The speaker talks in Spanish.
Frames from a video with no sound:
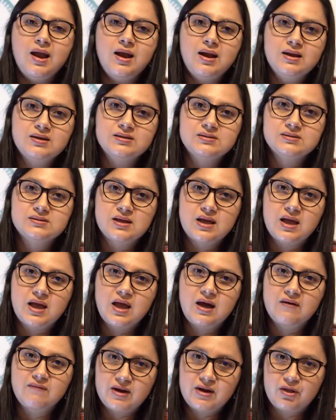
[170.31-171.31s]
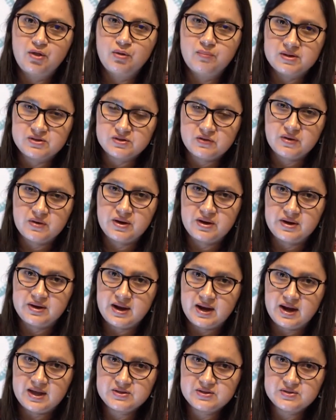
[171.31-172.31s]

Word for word: les he hablado más sobre Rina